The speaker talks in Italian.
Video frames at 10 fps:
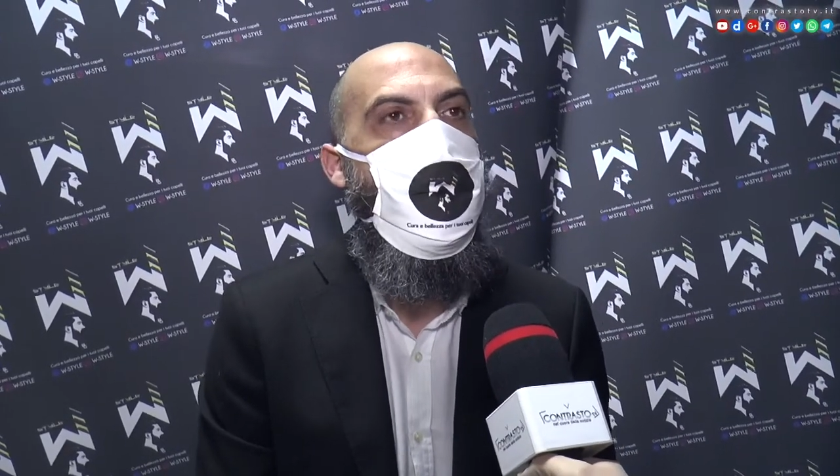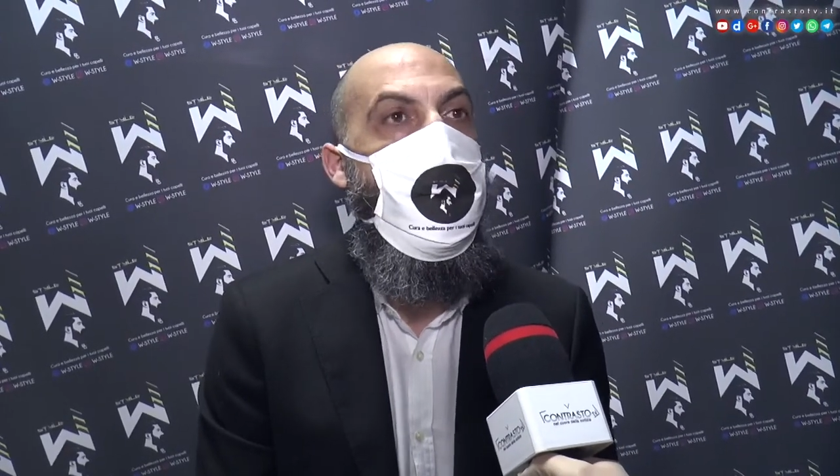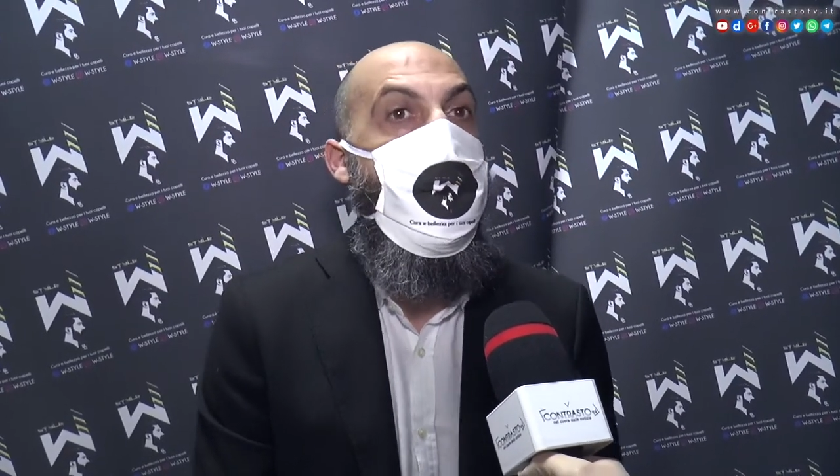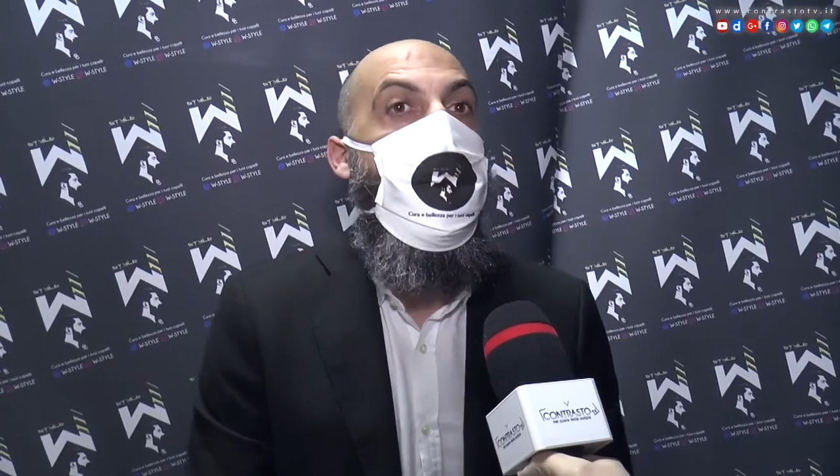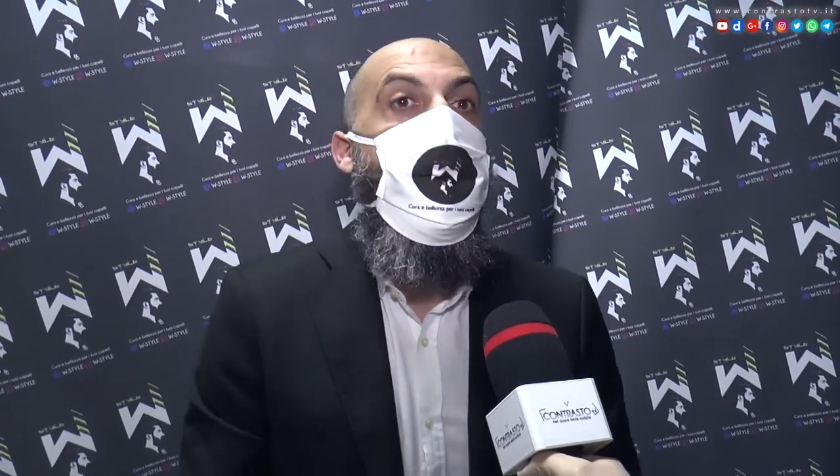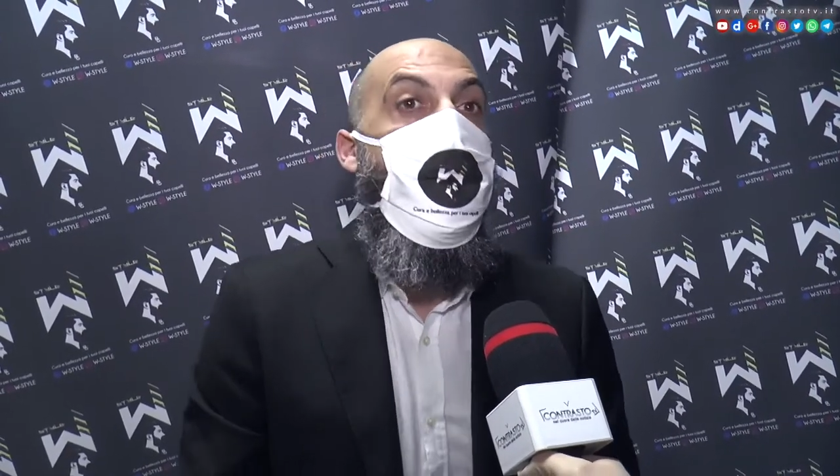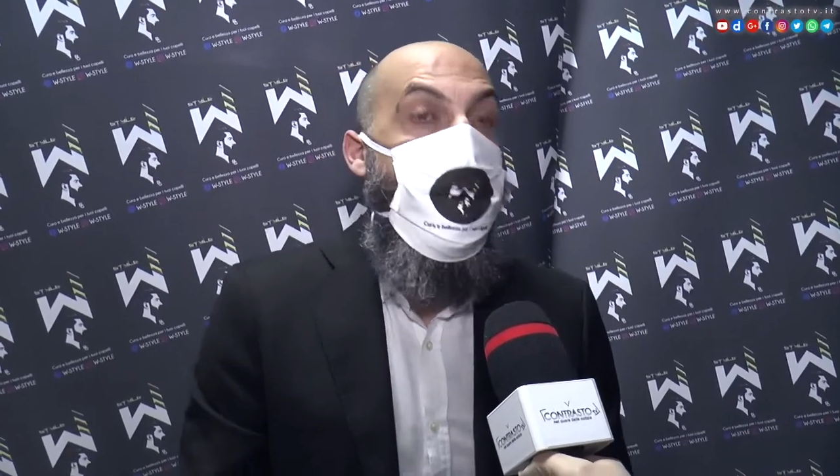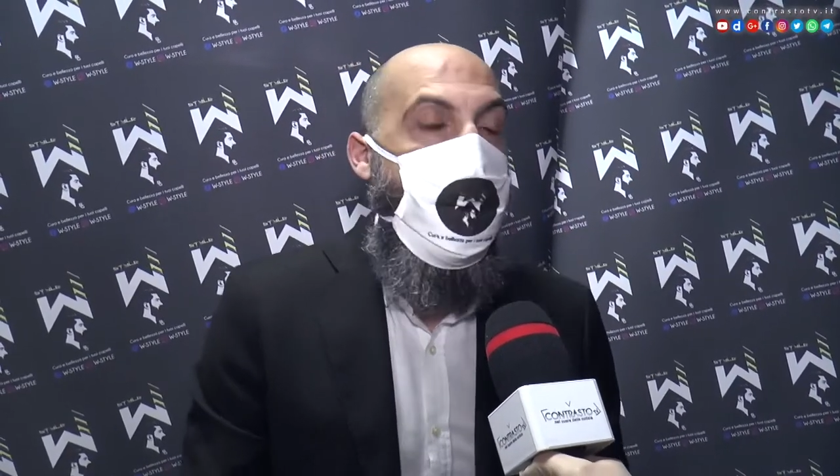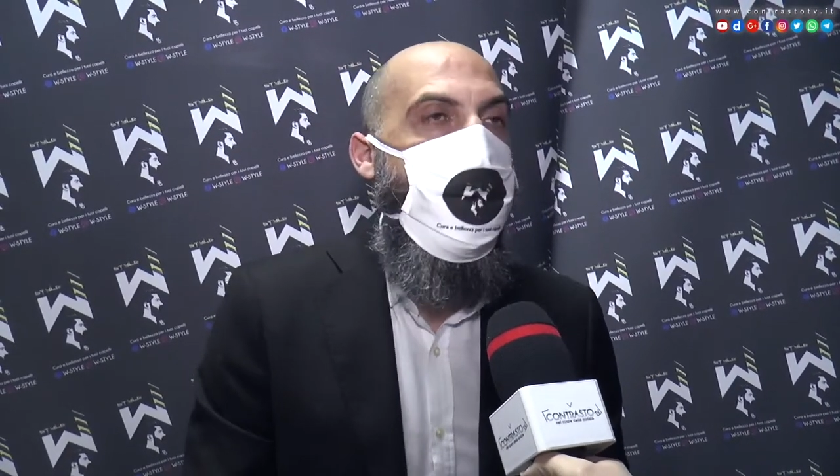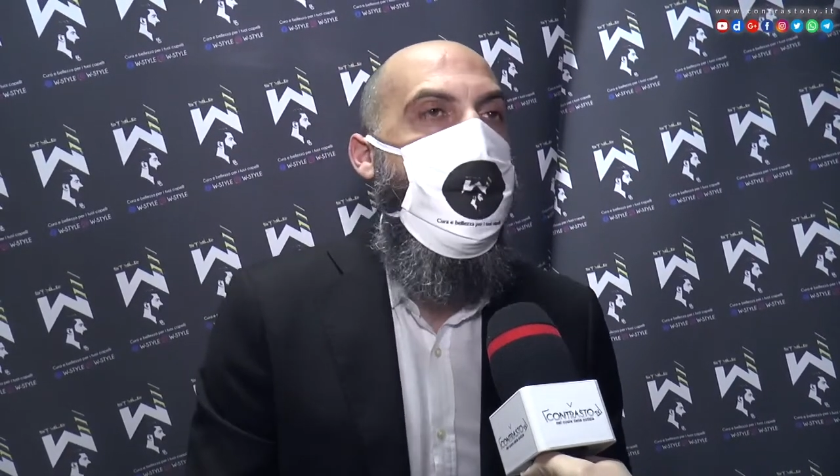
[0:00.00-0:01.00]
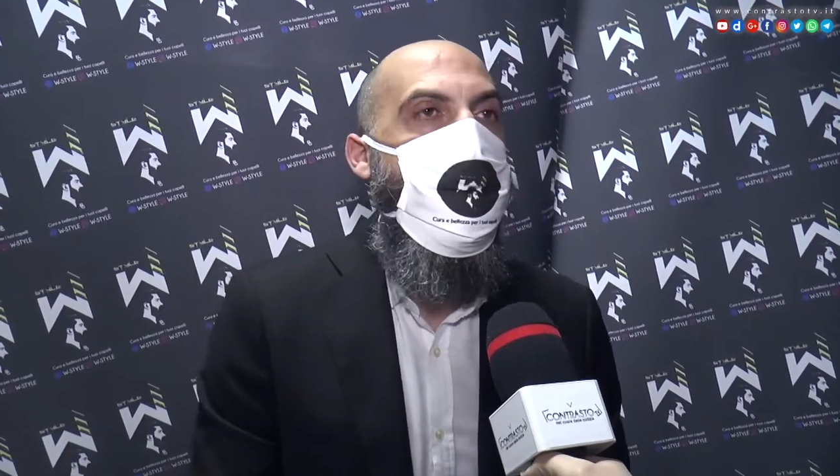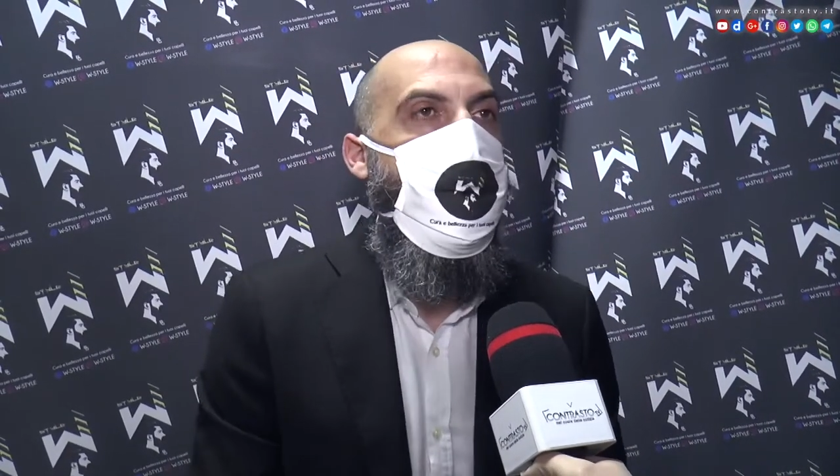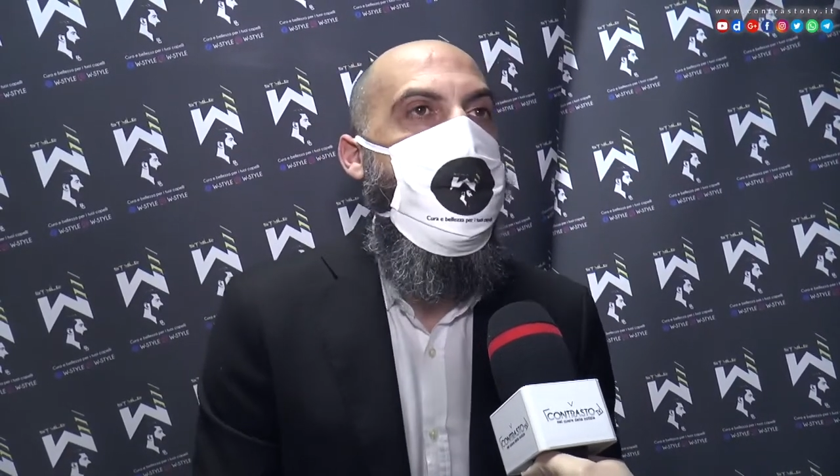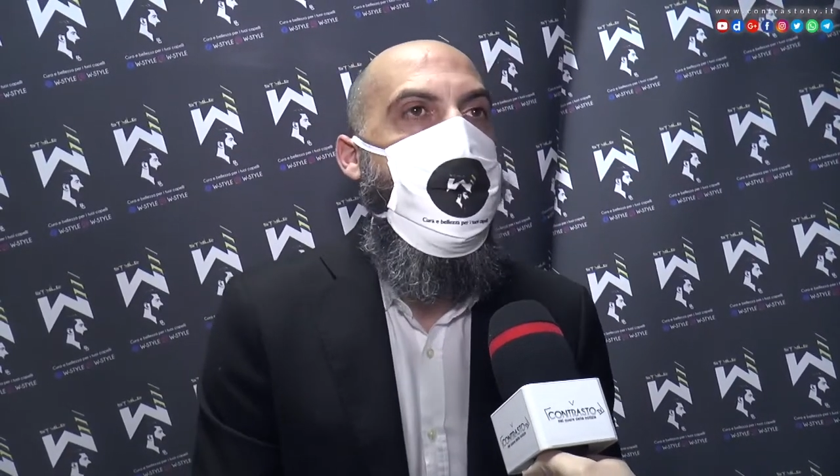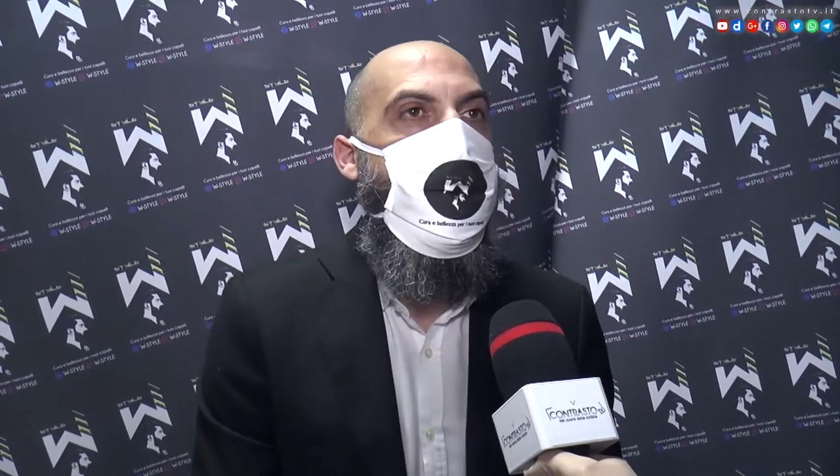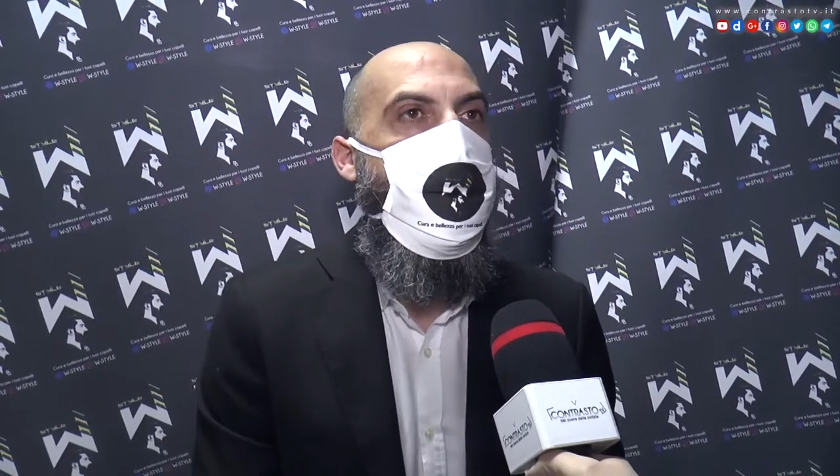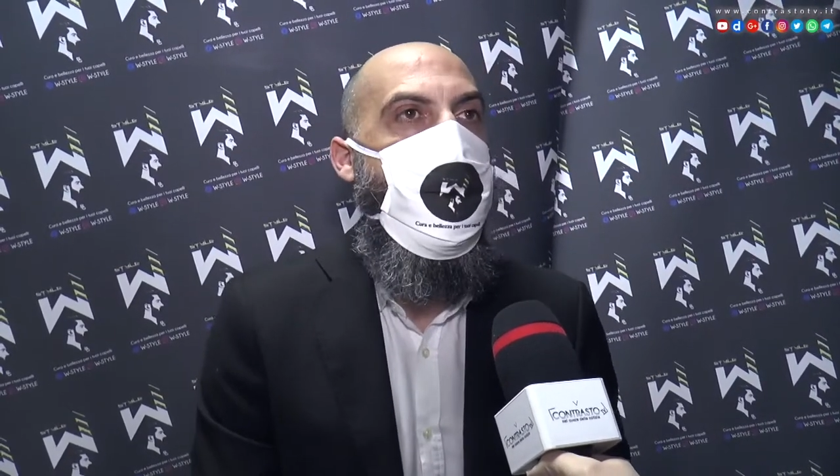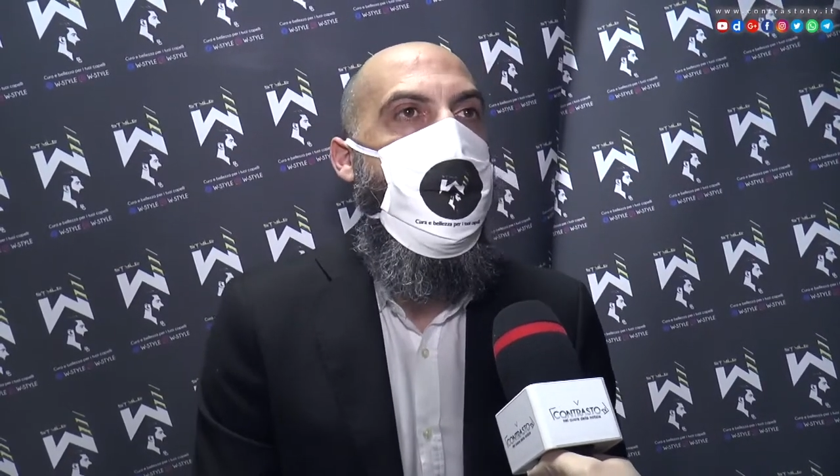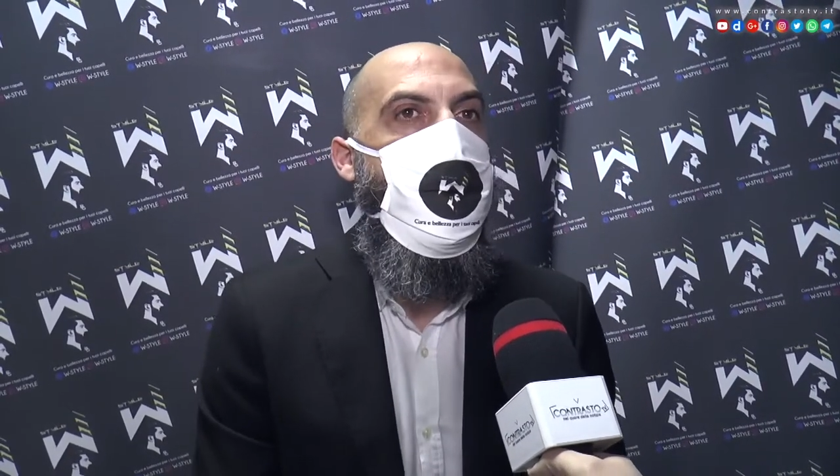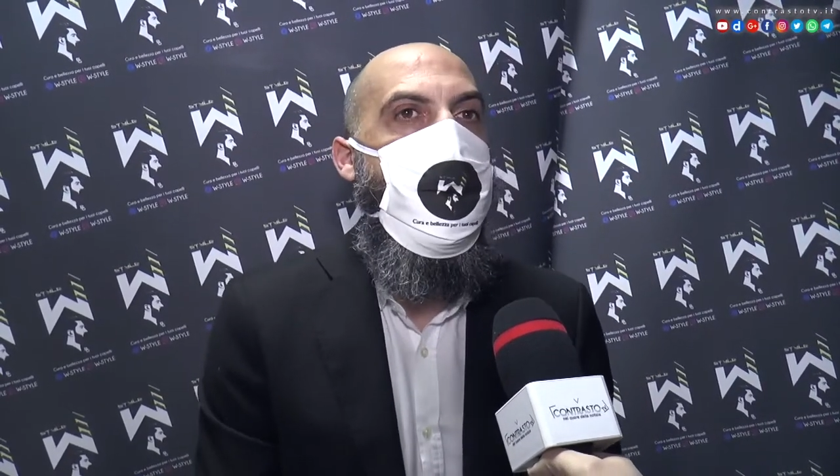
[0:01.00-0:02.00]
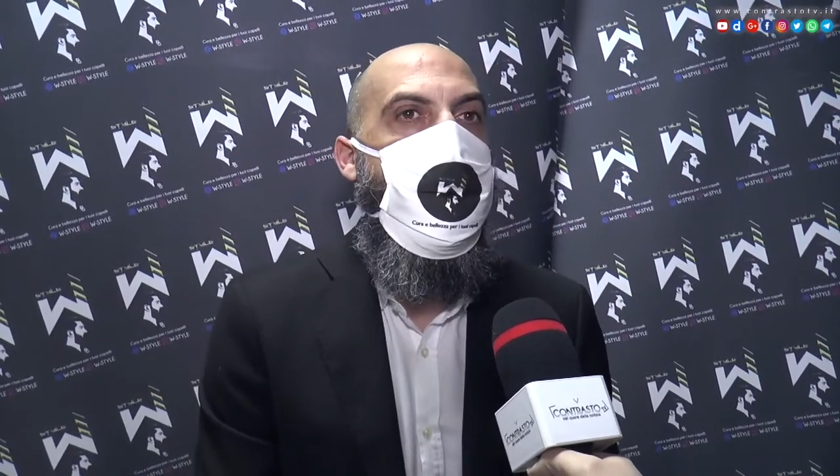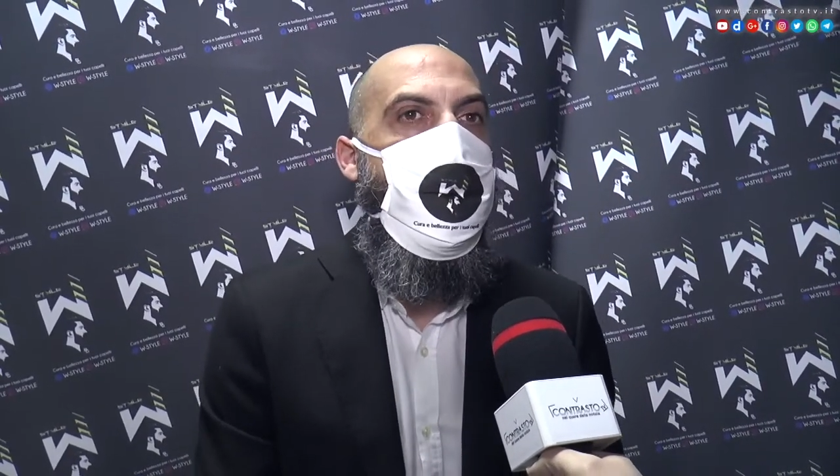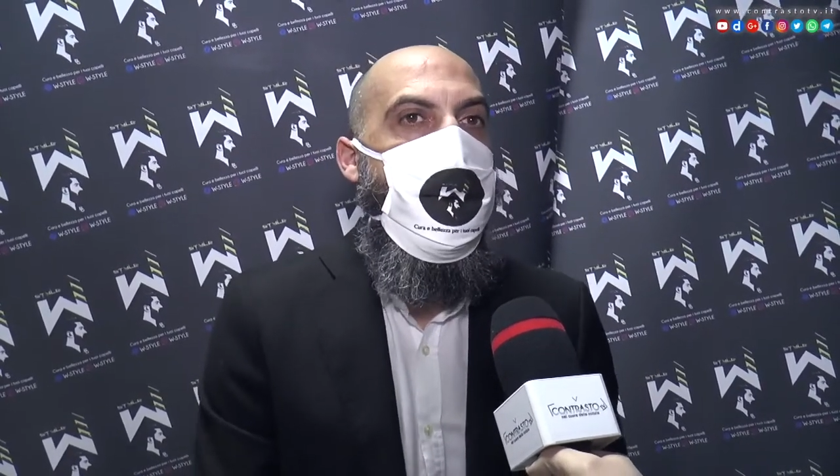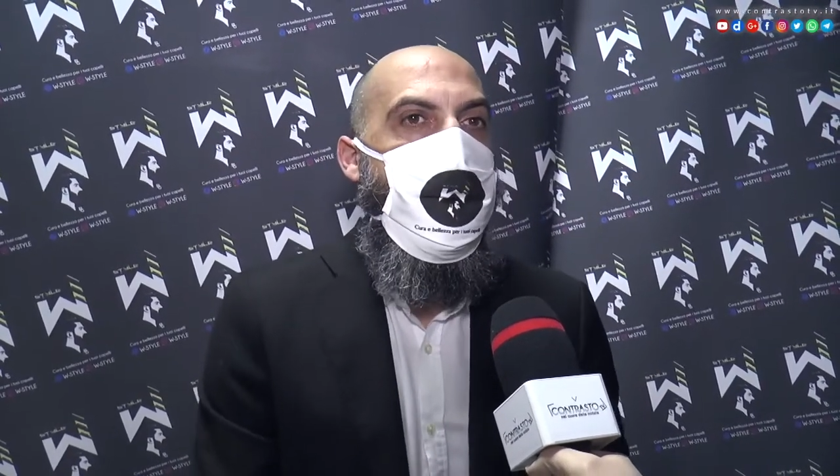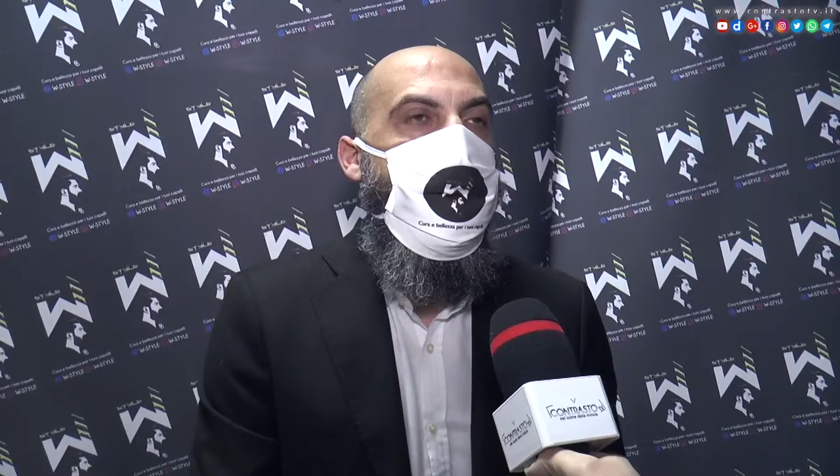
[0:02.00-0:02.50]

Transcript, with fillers: fare formazione che è quello che